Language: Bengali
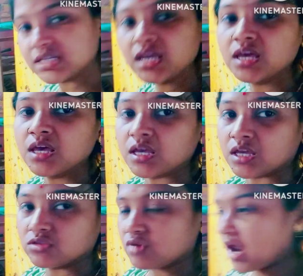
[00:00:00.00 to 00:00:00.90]
গেছে
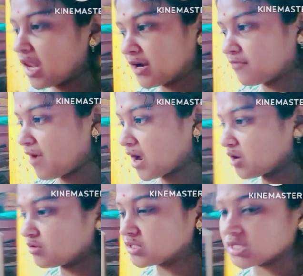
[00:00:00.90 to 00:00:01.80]
কিন্তু আল্লাটা
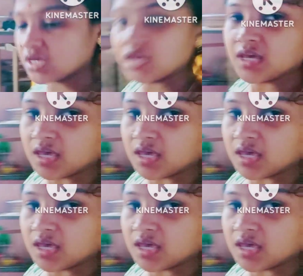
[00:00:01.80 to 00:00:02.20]
ফাঁকা রয়েছে